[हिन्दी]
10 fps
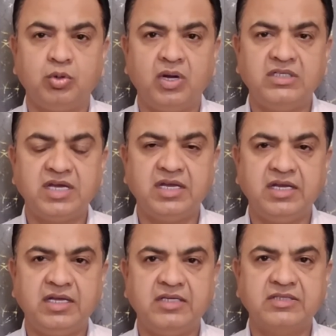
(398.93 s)

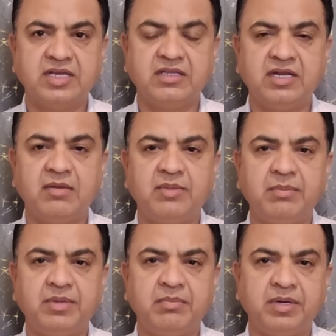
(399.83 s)
2021 के अंदर हमने
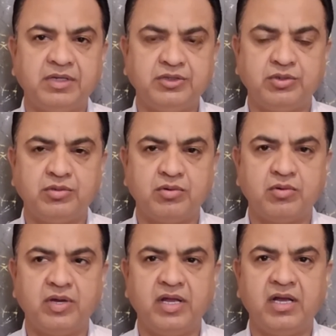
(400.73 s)
अपने परिजनों को
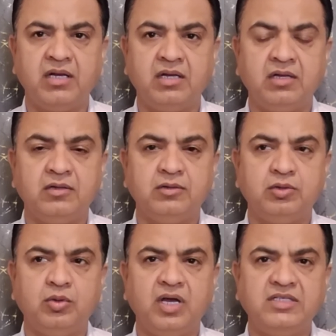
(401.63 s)
खोया
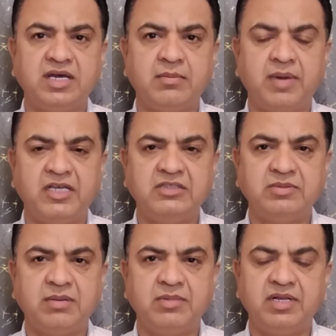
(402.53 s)
2022
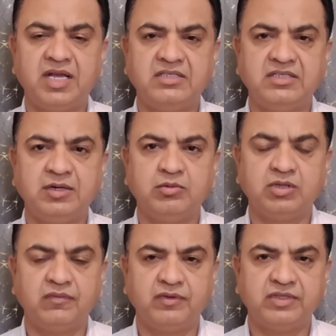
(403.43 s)
में हमने राजनीतिक
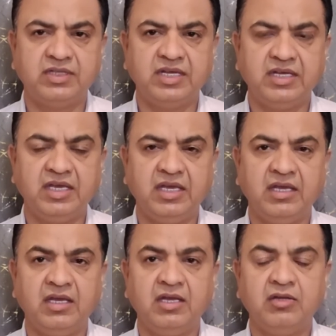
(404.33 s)
उथल फुथल देखी
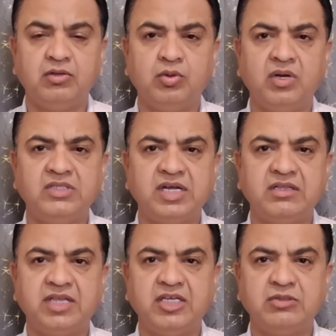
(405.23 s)

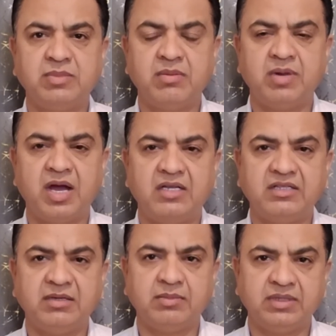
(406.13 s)
2023 में हम
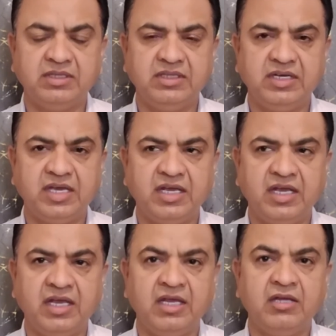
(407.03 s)
आर्थिक मंदी
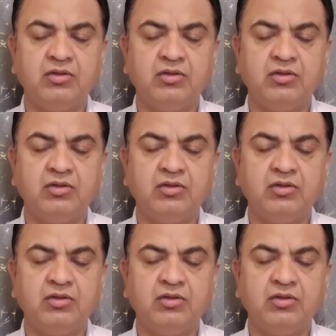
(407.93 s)
देखेंगे